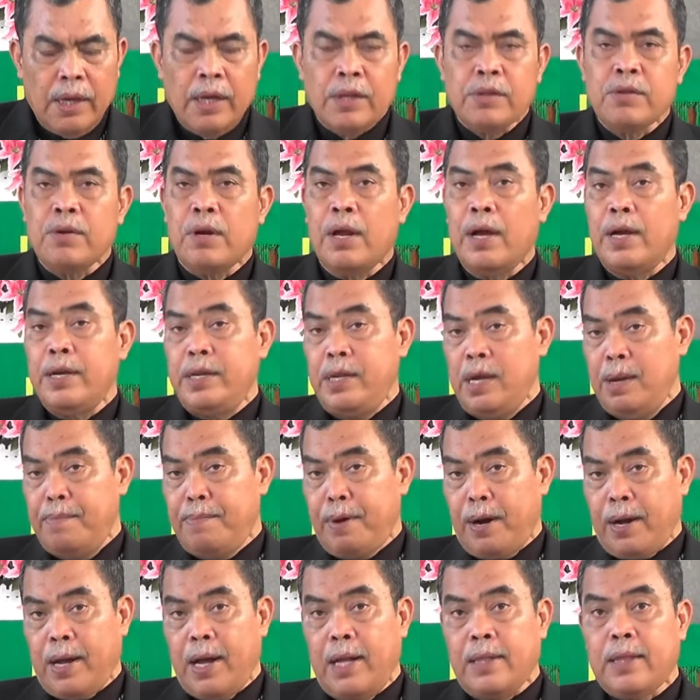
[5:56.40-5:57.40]
Itulah dia
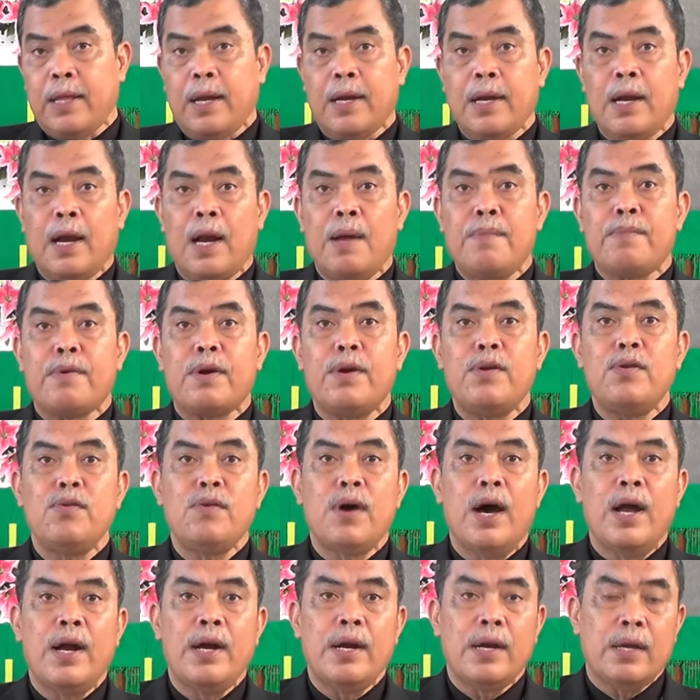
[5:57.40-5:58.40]
berkata dalam
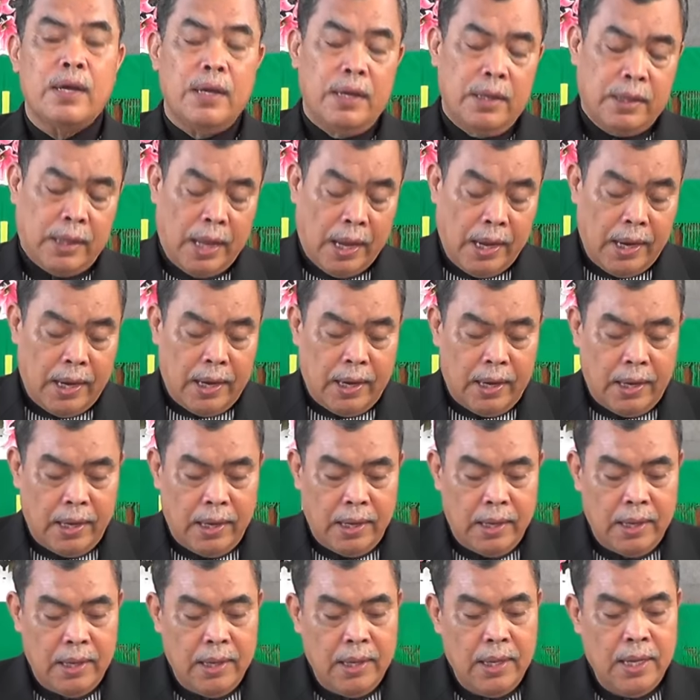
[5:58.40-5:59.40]
renungan kita
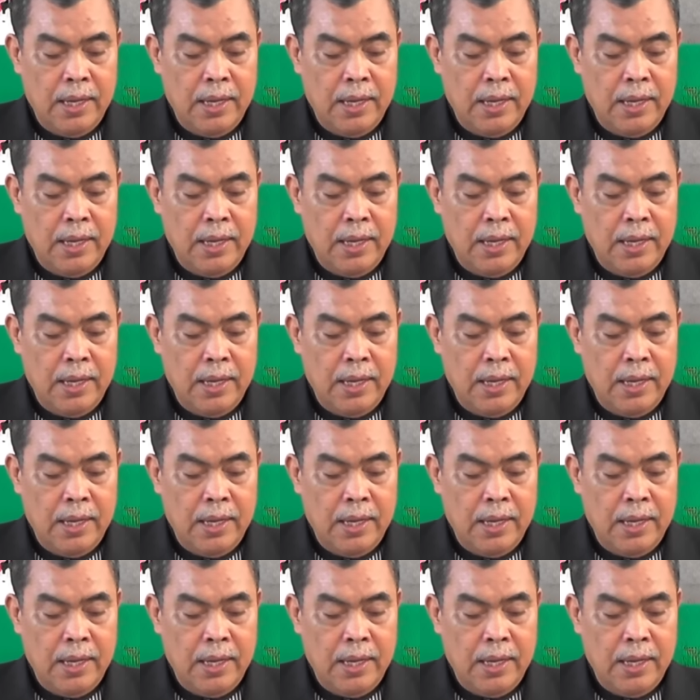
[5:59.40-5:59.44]
ini,